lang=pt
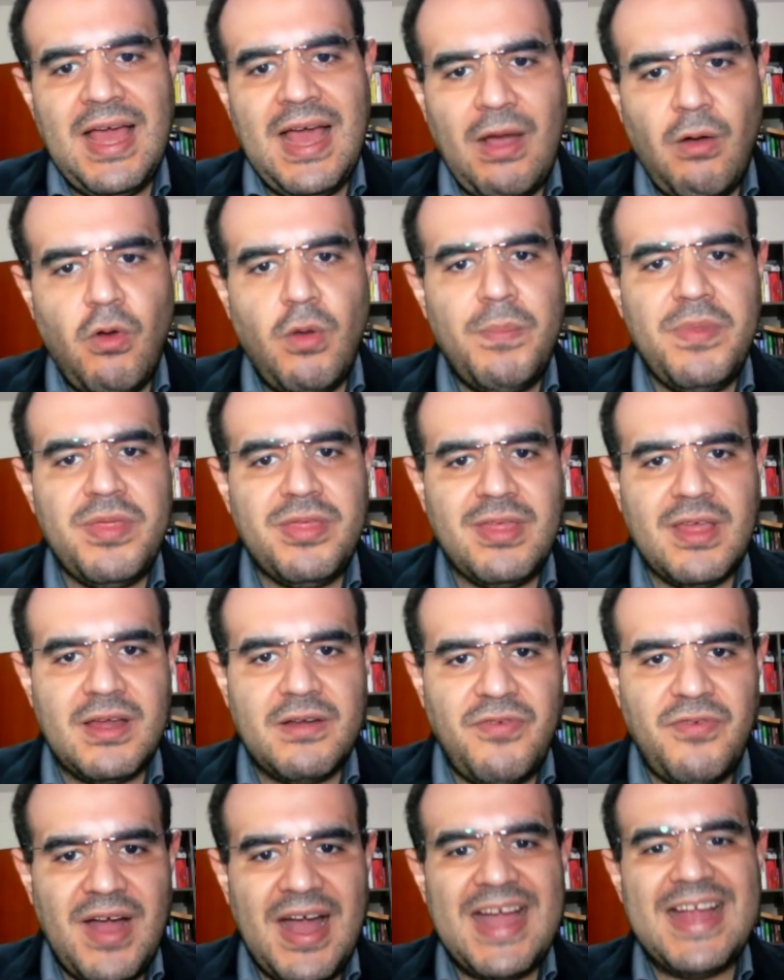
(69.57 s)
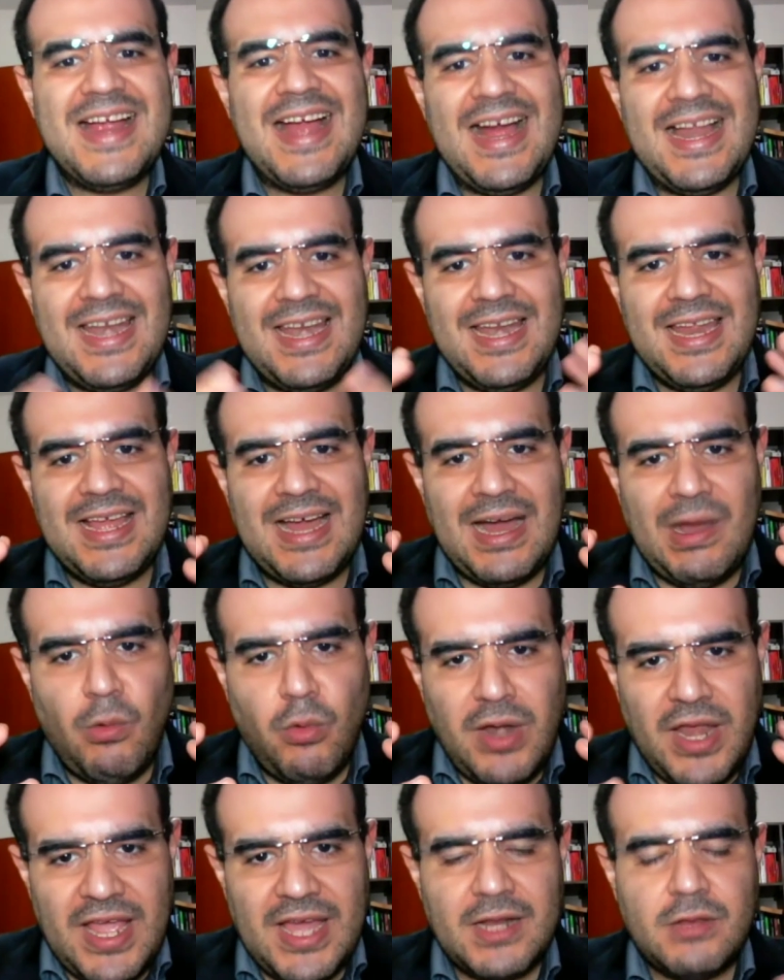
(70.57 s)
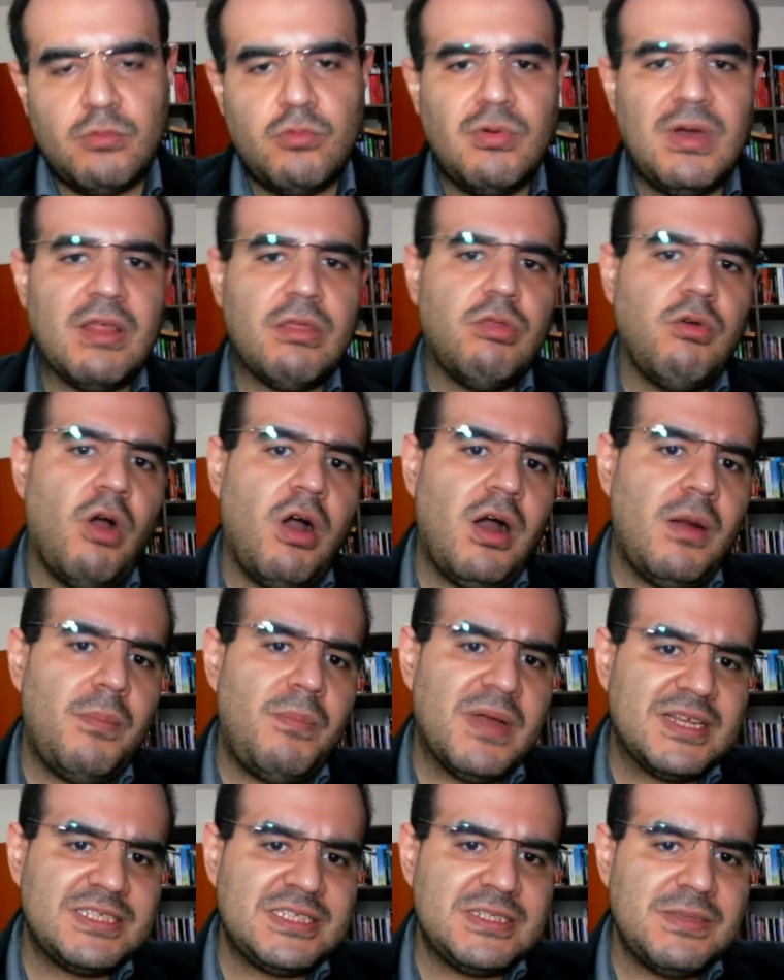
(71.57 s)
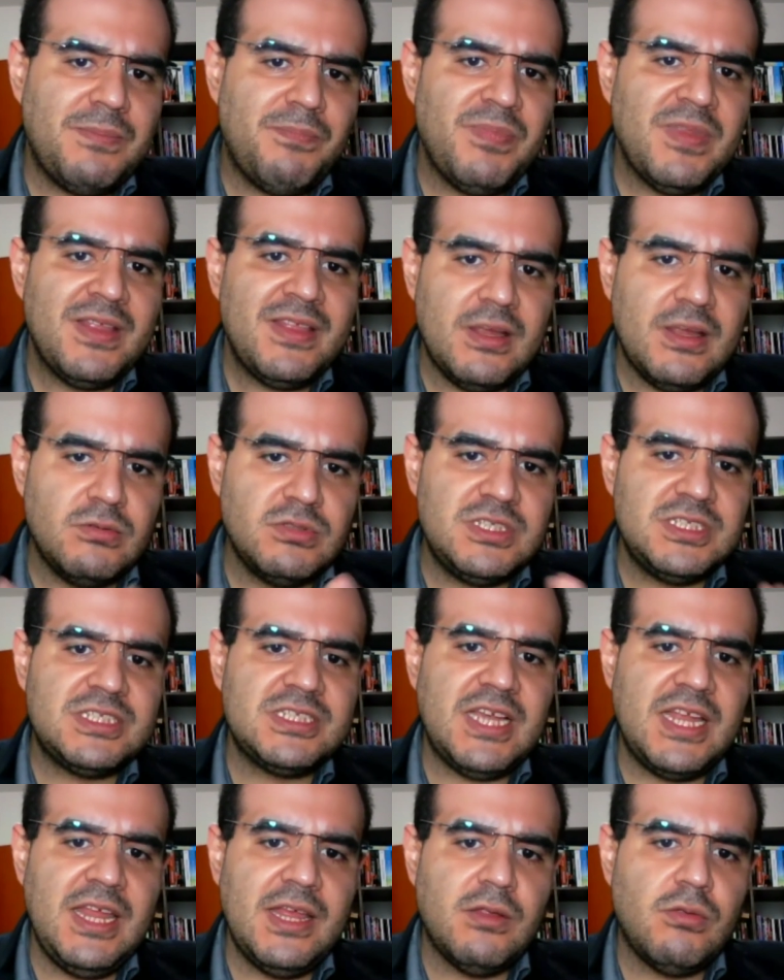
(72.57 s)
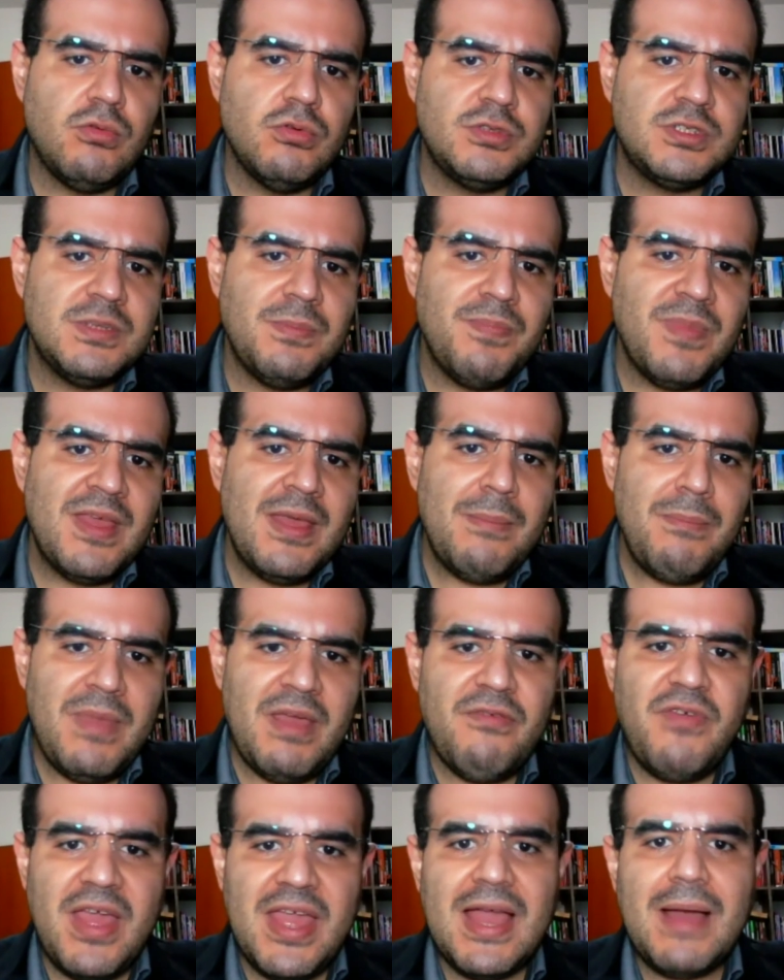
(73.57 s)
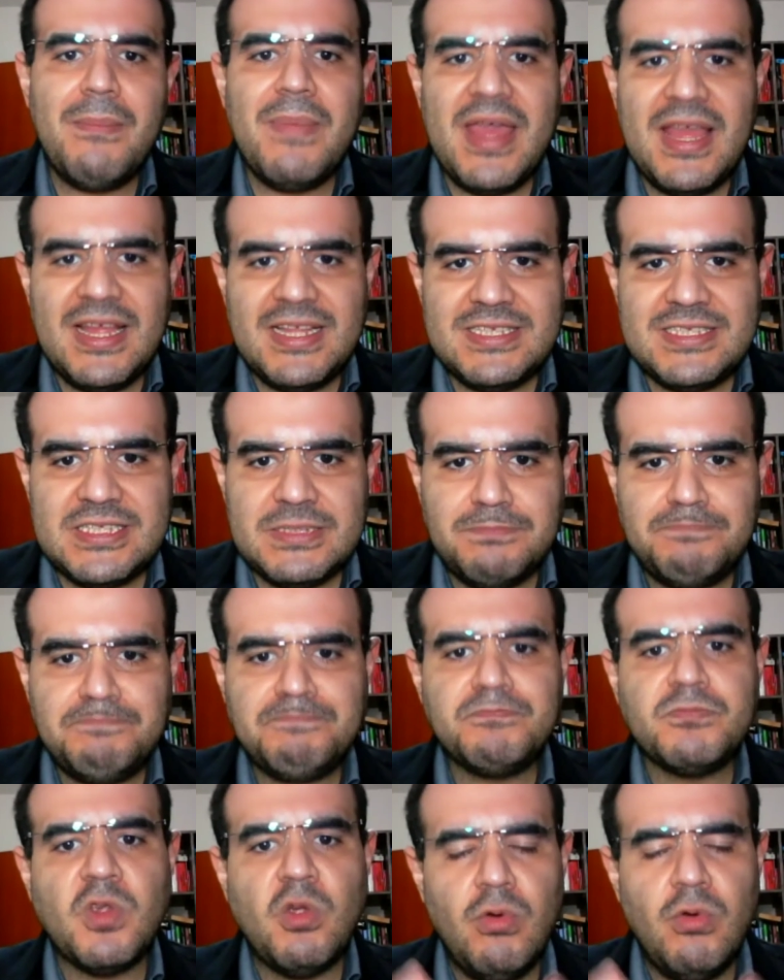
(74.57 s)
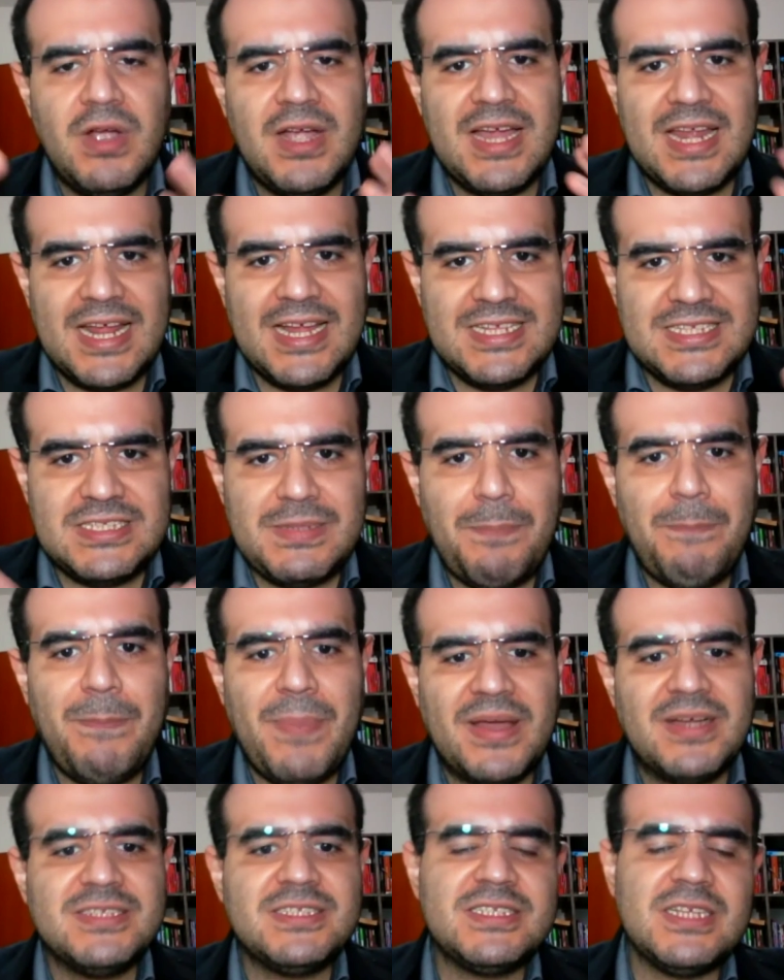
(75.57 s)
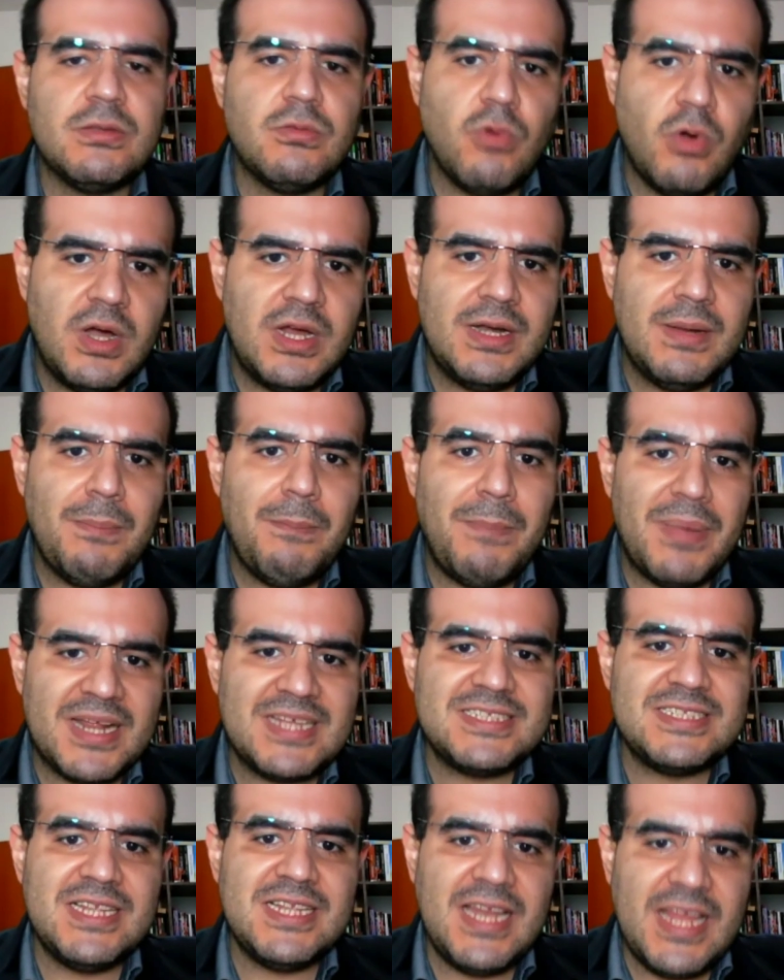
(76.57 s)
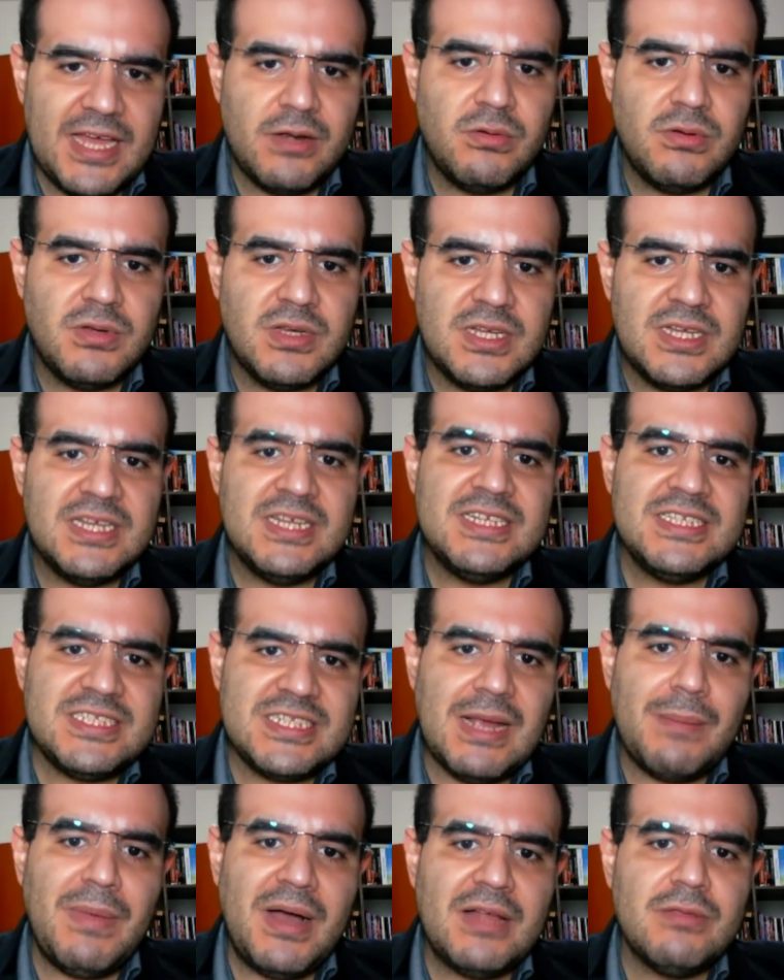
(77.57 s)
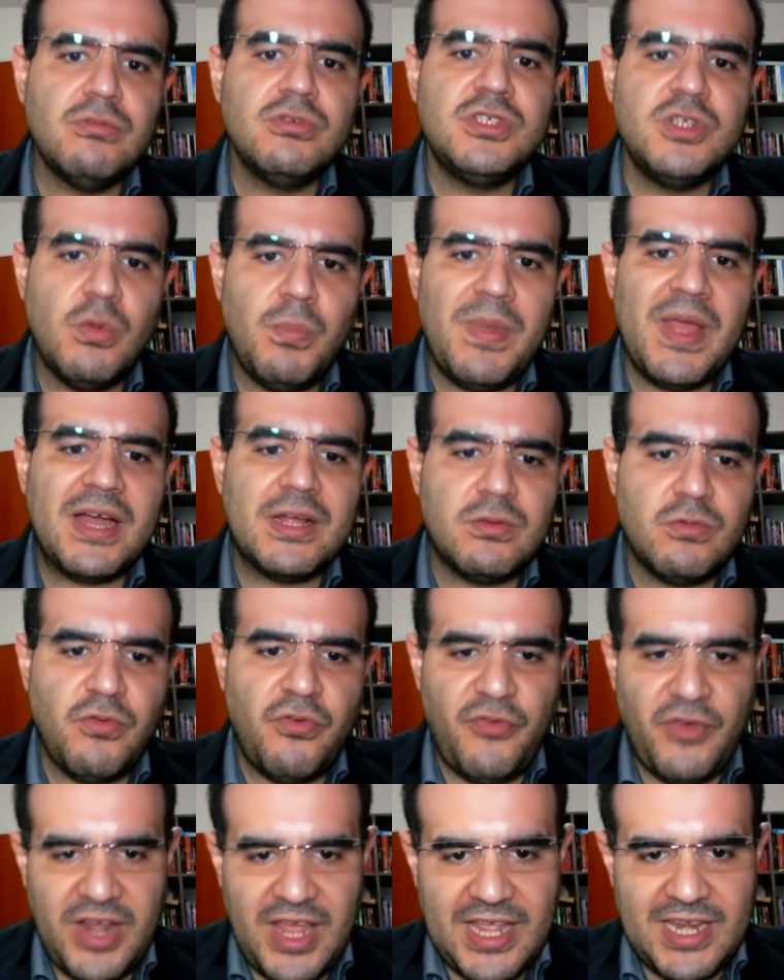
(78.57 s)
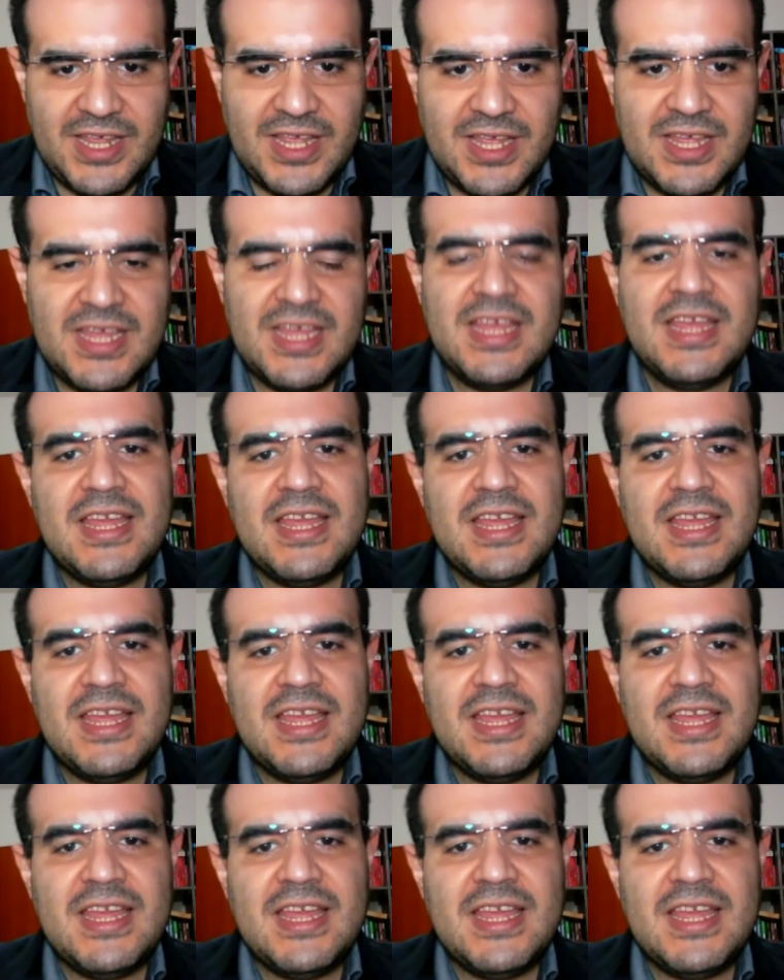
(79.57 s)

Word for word: Ao observar, ao ler tuas obras, teus escritos, me vem à mente um grande pensador brasileiro chamado Gilberto Freire,